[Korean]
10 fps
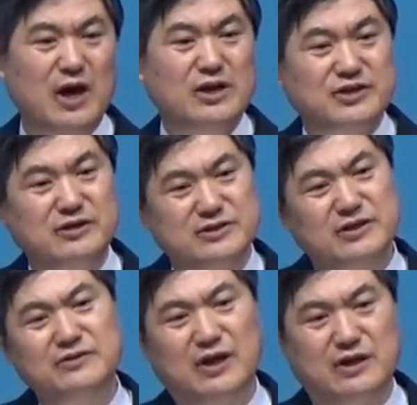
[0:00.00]
저를
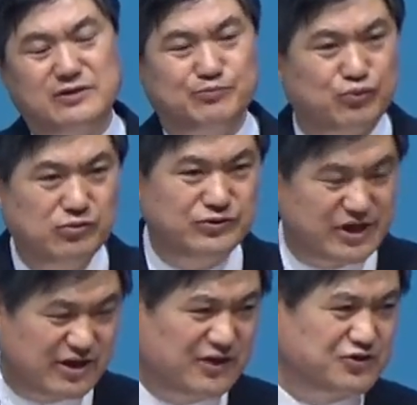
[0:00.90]
선택해서
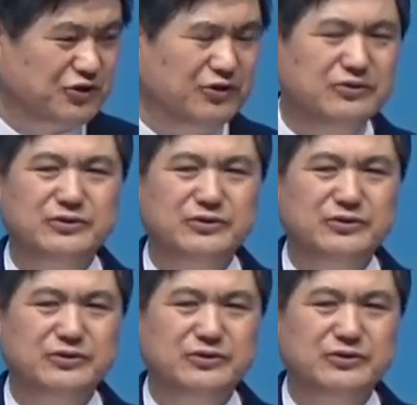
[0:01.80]
부르셨겠죠.